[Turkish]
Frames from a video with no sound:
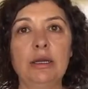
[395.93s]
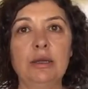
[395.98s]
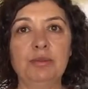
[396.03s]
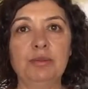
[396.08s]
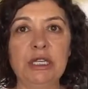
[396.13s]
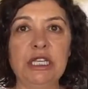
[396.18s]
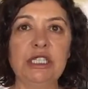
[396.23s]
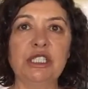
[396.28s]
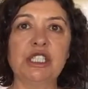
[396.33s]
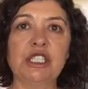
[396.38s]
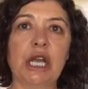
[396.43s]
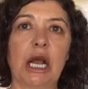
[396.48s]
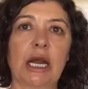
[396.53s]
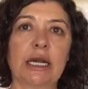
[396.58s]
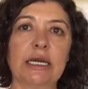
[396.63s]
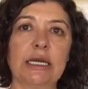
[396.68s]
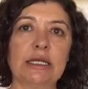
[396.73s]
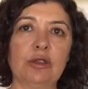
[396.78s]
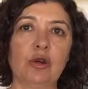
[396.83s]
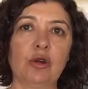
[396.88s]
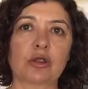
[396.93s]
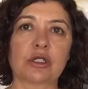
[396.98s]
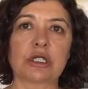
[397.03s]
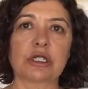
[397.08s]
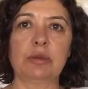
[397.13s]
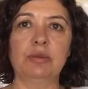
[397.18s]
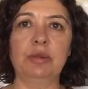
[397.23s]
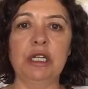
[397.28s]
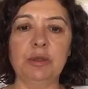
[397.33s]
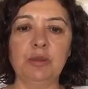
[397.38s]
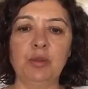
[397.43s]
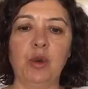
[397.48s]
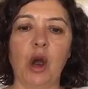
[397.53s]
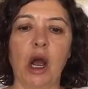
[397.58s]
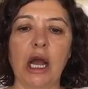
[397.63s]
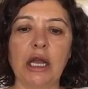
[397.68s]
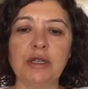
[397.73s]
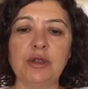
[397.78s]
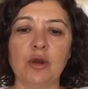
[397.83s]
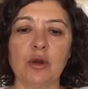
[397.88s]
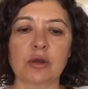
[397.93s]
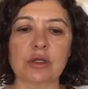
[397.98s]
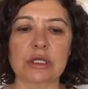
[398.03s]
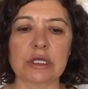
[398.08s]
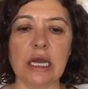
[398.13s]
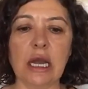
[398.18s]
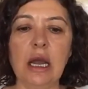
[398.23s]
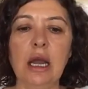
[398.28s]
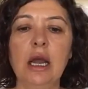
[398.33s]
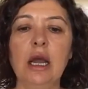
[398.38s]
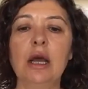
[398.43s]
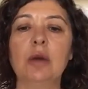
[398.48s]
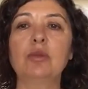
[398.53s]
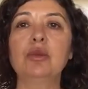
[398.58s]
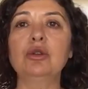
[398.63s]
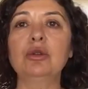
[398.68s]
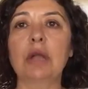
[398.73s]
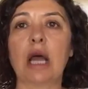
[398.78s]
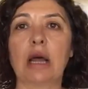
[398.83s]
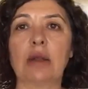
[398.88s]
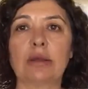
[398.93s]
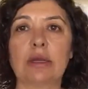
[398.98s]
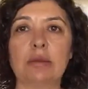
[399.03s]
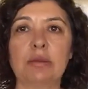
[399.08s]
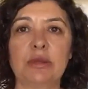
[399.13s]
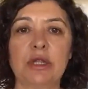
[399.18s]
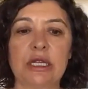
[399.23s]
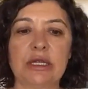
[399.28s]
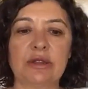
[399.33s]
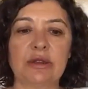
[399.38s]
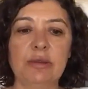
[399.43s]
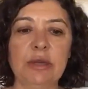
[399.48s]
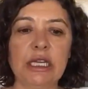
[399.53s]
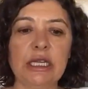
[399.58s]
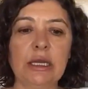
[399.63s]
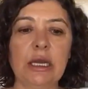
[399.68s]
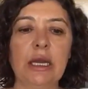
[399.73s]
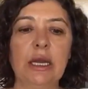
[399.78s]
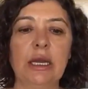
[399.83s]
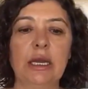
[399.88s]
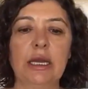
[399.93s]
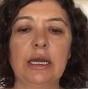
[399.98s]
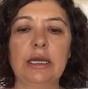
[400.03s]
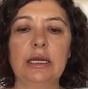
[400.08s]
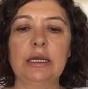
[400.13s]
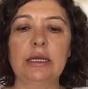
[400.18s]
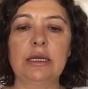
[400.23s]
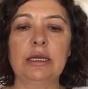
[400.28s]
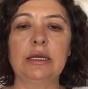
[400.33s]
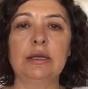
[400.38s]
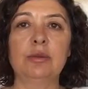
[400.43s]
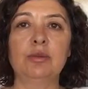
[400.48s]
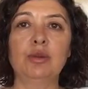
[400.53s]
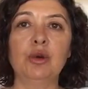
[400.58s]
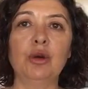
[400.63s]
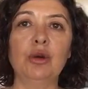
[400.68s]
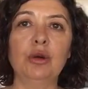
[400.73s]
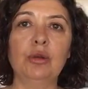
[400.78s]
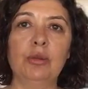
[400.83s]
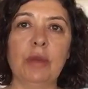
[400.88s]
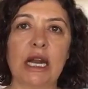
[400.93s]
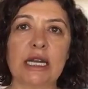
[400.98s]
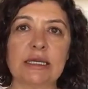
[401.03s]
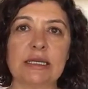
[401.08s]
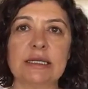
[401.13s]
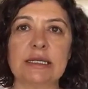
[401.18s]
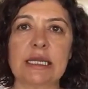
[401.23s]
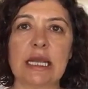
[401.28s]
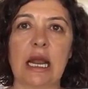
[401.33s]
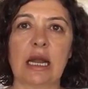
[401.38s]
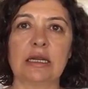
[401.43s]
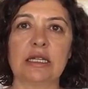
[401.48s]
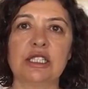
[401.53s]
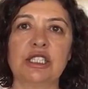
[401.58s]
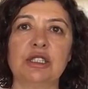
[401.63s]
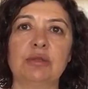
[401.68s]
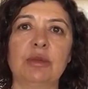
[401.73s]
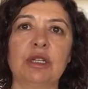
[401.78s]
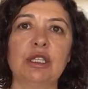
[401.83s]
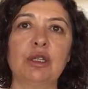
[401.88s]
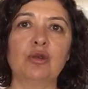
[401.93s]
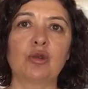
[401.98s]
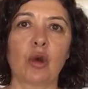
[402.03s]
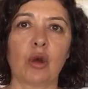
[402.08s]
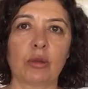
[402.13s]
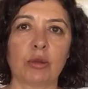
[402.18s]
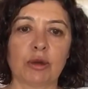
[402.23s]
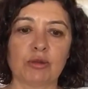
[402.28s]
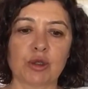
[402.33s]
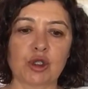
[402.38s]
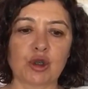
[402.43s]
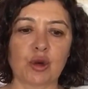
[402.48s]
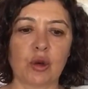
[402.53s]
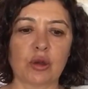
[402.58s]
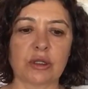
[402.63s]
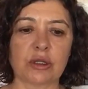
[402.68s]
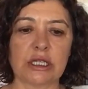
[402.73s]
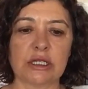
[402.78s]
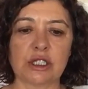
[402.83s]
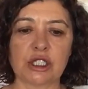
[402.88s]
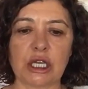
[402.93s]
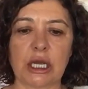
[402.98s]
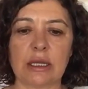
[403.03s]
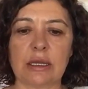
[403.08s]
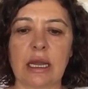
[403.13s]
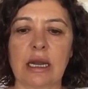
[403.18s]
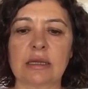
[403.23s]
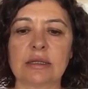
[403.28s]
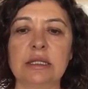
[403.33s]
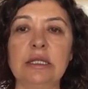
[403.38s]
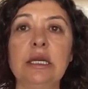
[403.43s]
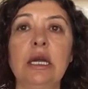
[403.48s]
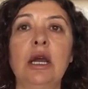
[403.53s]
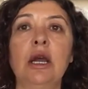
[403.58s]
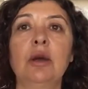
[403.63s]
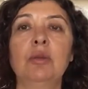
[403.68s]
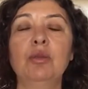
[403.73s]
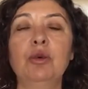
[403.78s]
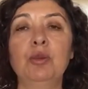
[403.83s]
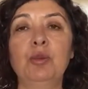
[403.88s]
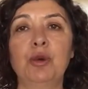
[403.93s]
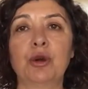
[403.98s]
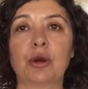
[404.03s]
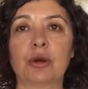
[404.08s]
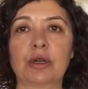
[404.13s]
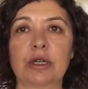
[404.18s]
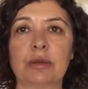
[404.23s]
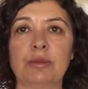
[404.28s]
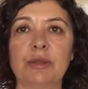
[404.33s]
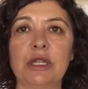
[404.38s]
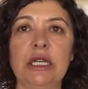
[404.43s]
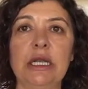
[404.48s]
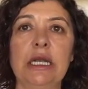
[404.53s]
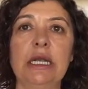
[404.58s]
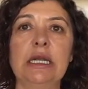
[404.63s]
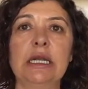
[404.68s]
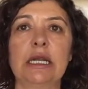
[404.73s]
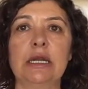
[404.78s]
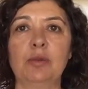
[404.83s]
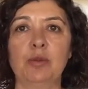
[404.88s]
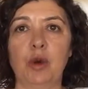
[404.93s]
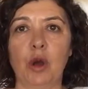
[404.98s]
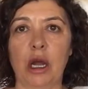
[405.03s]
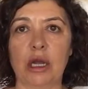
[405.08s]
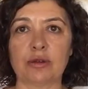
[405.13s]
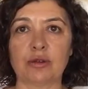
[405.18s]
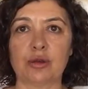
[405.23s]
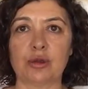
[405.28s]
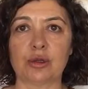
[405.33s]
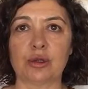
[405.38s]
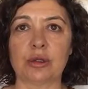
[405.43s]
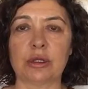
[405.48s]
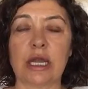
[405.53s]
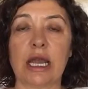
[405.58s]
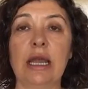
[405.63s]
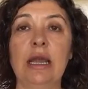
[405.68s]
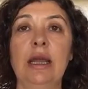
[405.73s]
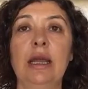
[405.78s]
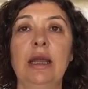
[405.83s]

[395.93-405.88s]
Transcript: bir işaret yoksa, bir puan yoksa bunun anlamı ne demek? E, bu merkezi yerleştirmede dolmamış kontenjanlardır. Bu programda ilgili puan türünde,